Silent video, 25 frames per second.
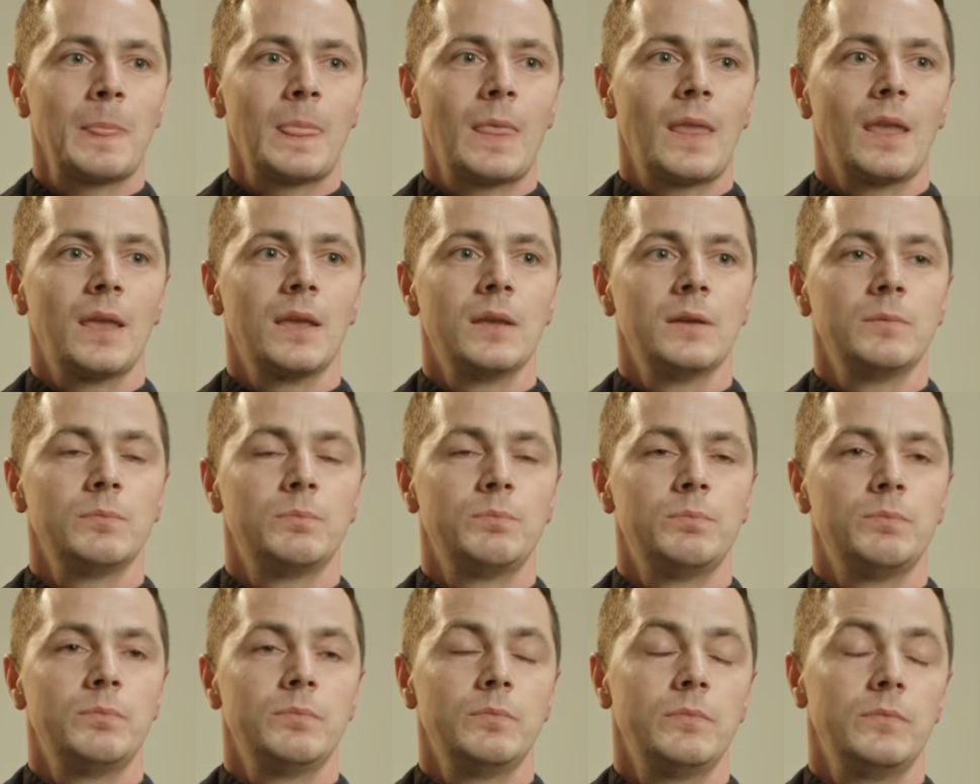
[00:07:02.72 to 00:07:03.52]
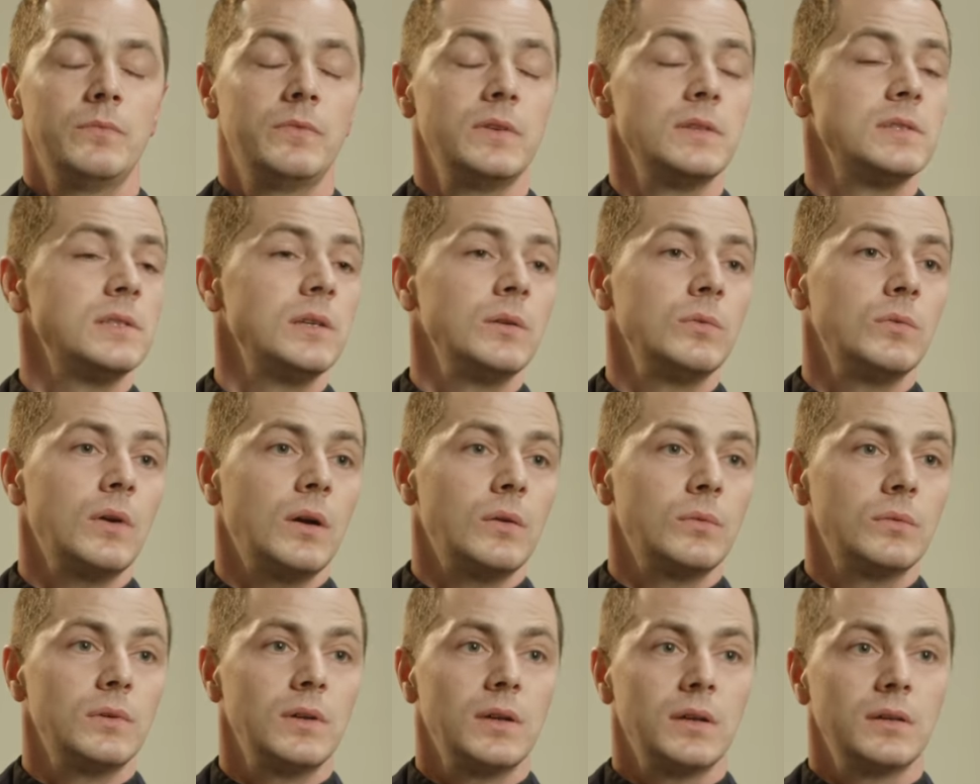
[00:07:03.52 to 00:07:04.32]
Y,
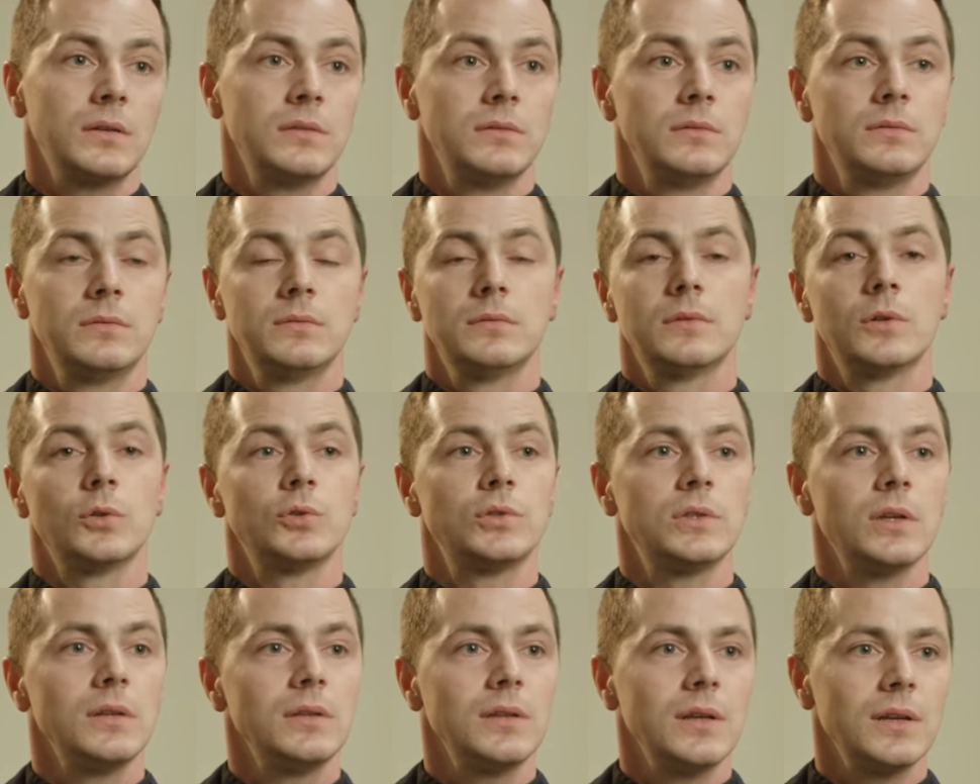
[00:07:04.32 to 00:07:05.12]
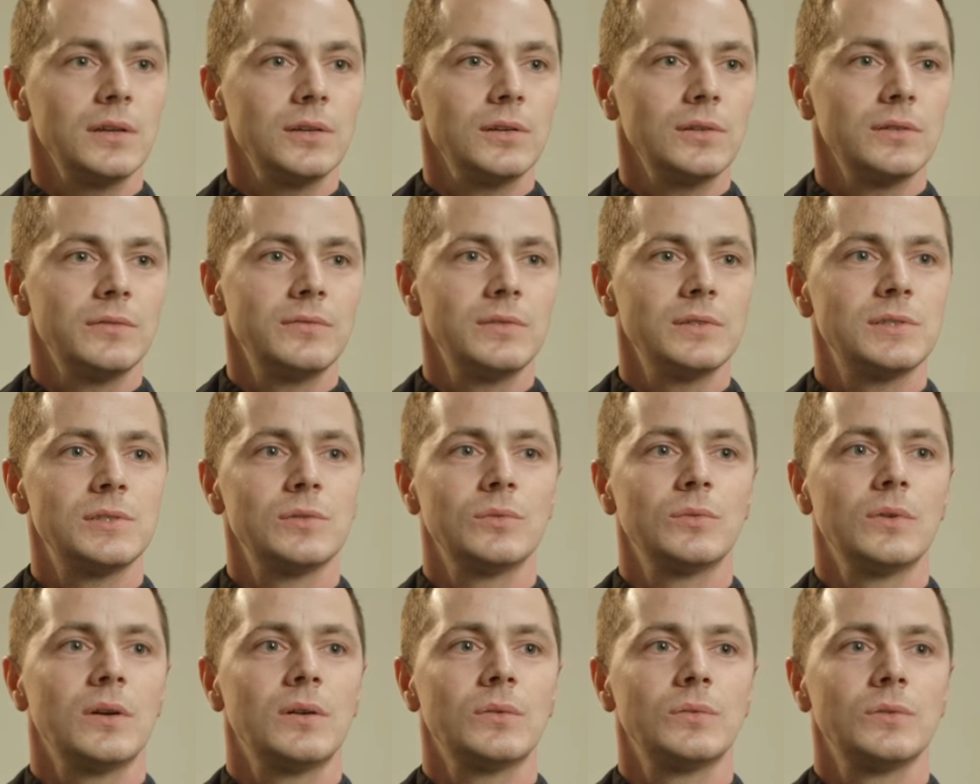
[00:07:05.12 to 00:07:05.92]
wysyłał y, kościelnego,
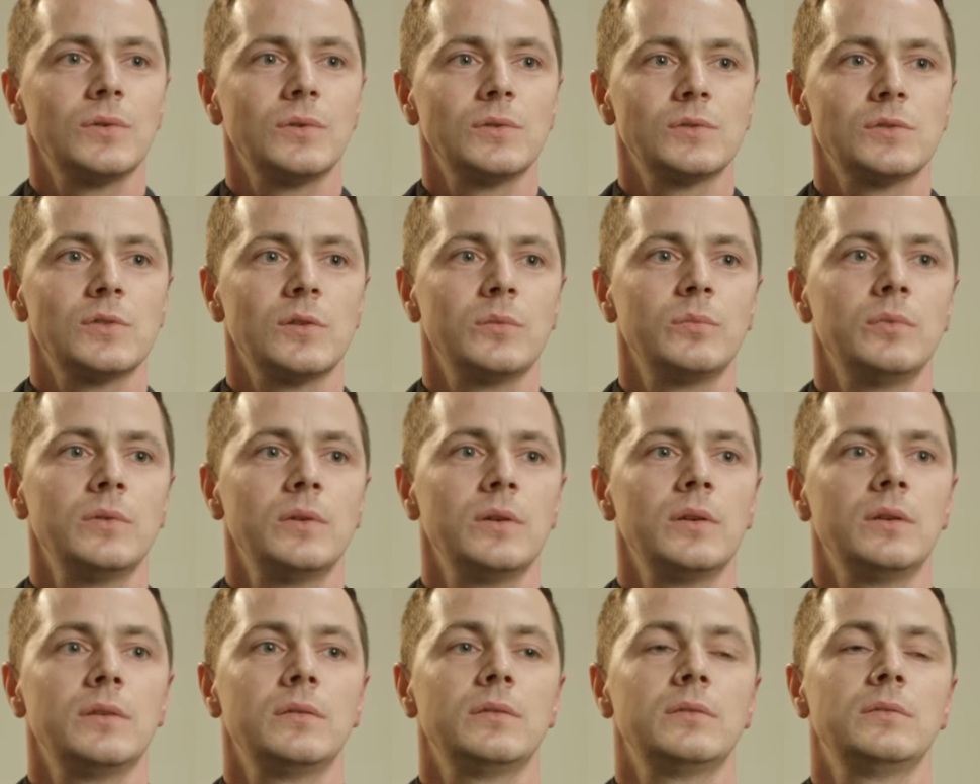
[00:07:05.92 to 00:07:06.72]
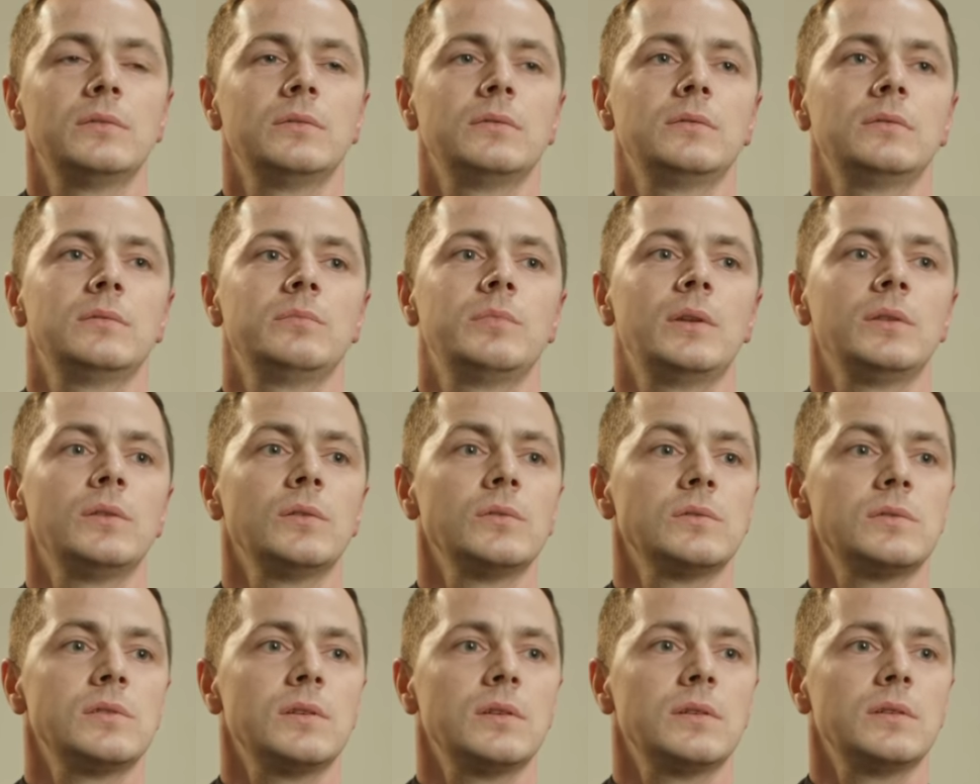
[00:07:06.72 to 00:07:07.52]
wysyłał osoby y,
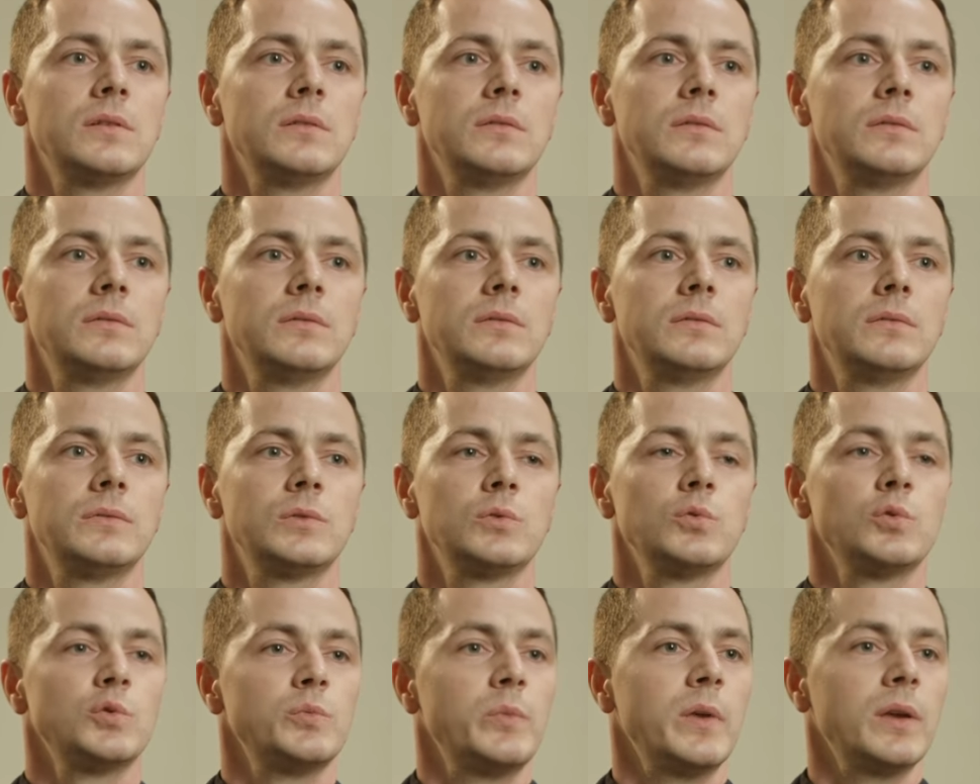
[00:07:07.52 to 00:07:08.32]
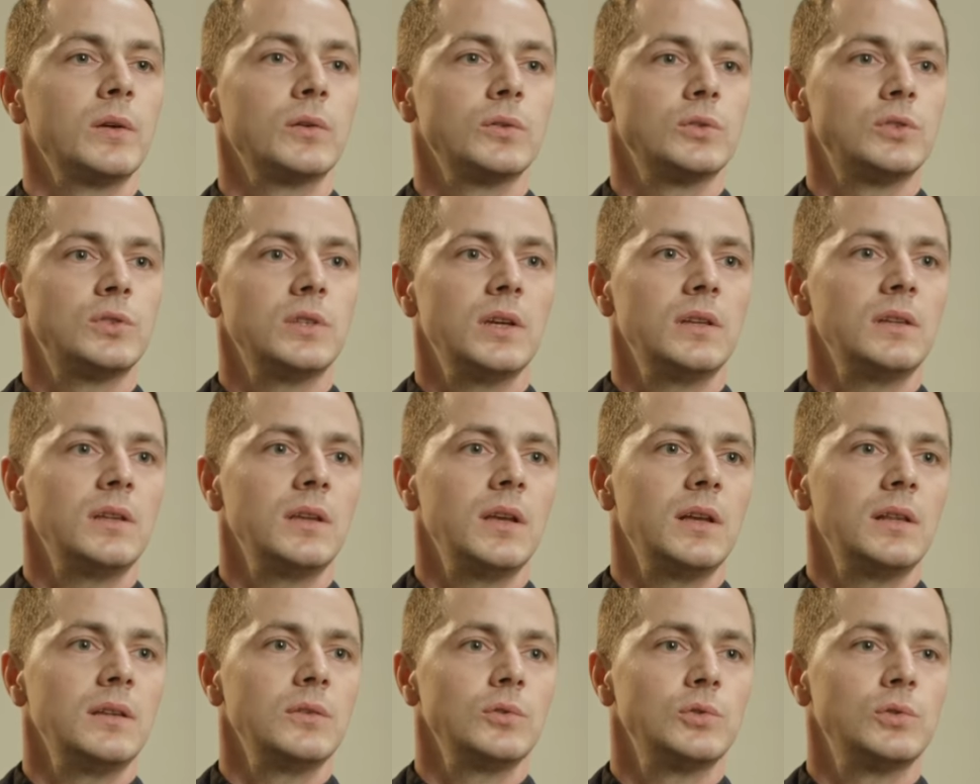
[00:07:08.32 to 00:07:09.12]
będące w służbie kościelnej,
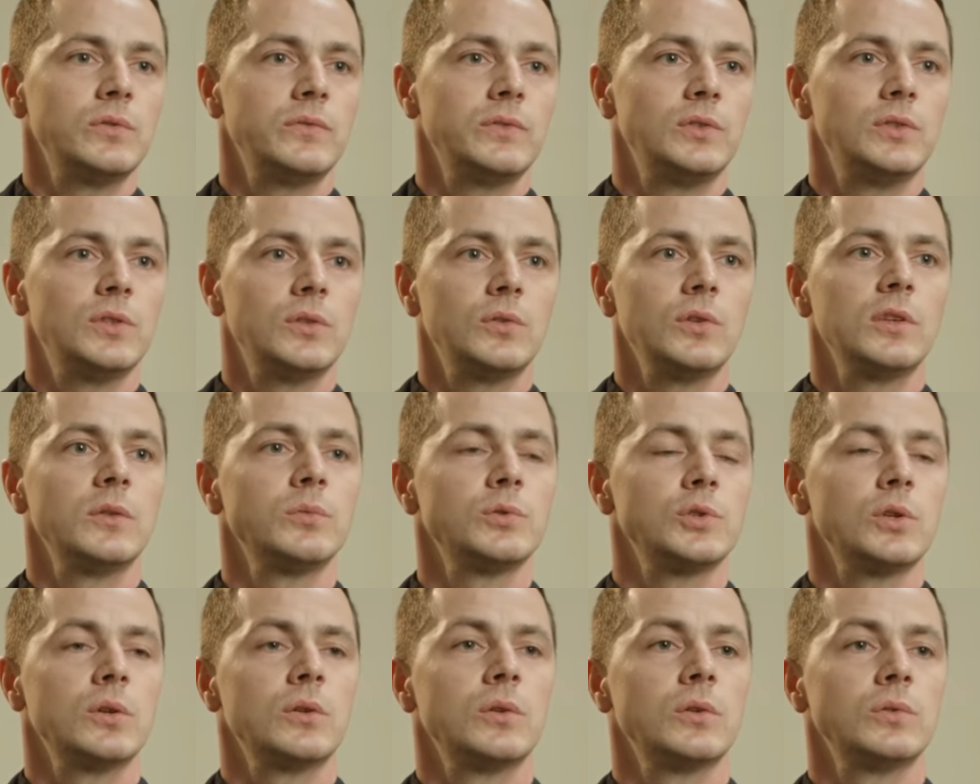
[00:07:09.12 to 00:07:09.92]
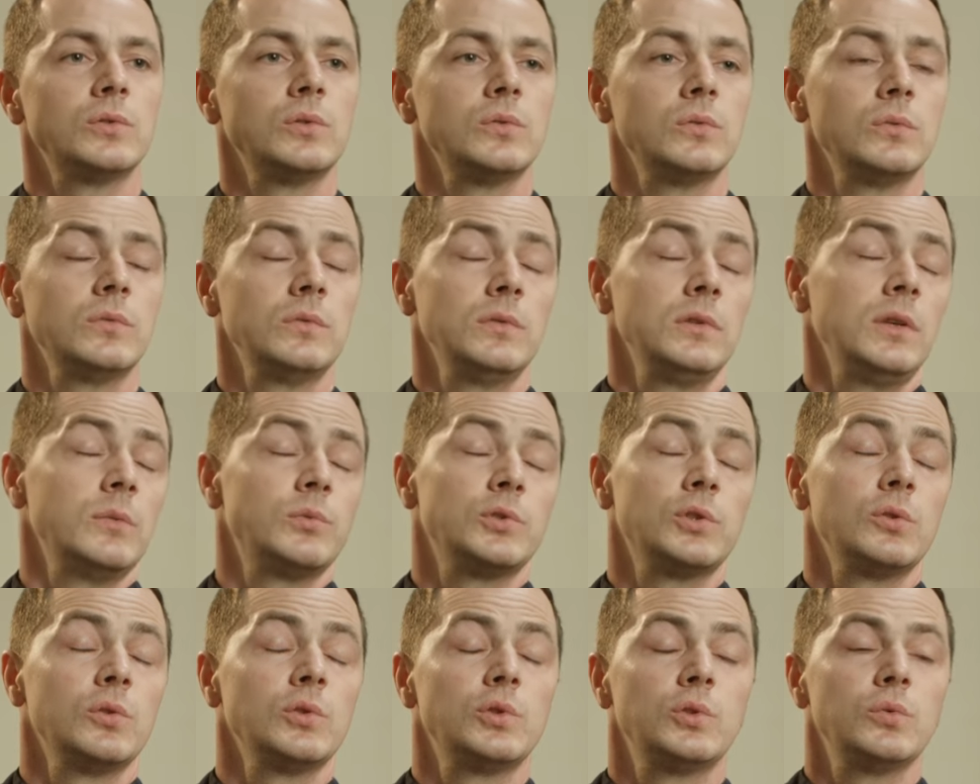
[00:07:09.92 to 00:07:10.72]
ale oczywiście to nie, nie
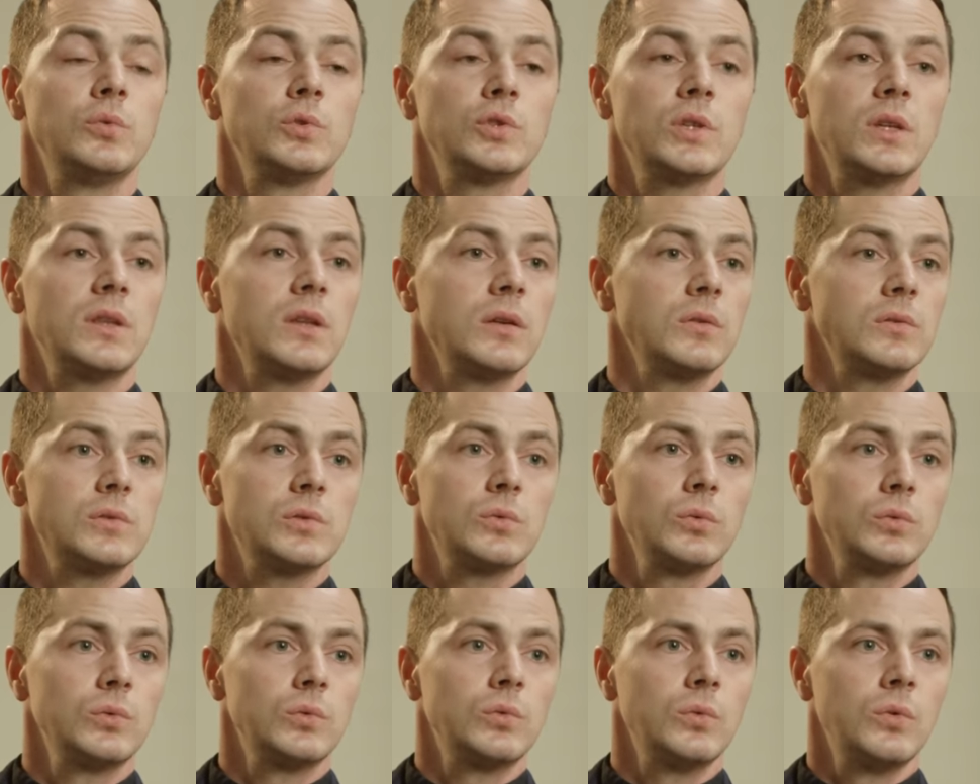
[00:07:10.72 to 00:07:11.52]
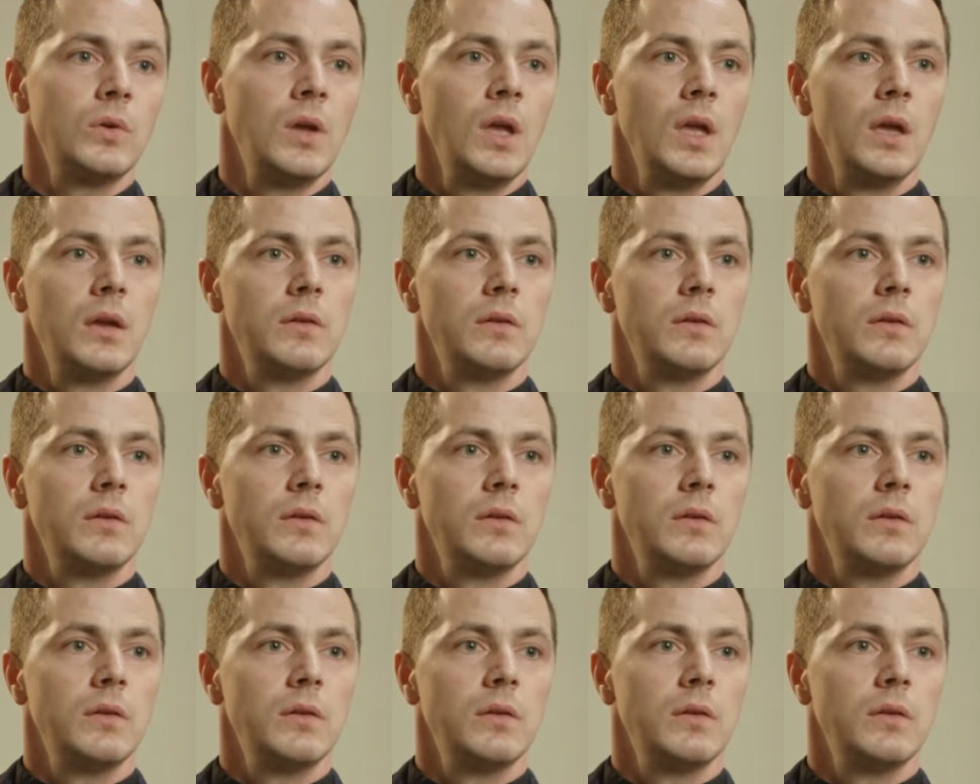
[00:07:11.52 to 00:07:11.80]
przynosiło żadnego skutku.